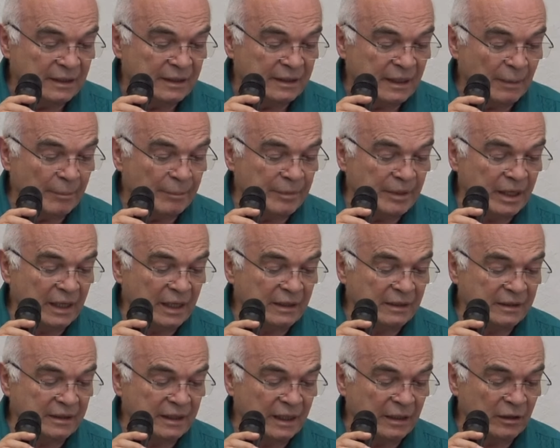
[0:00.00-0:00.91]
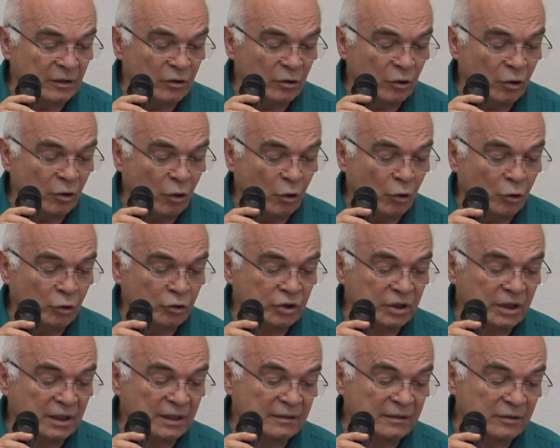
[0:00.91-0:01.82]
También tengo
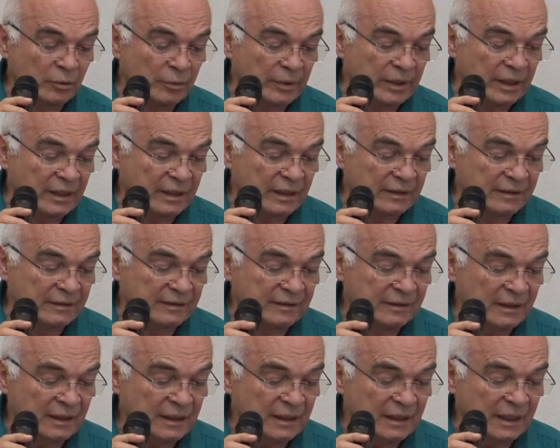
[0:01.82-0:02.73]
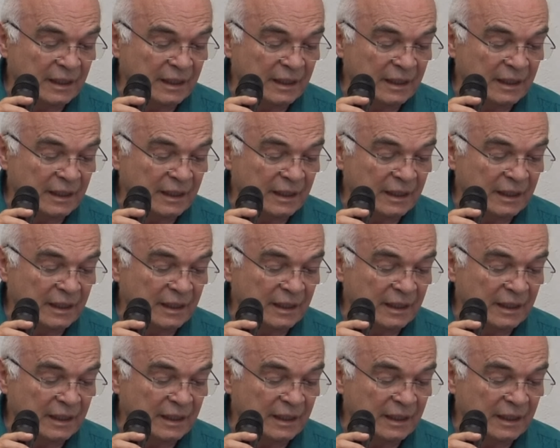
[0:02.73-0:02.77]
otras ovejas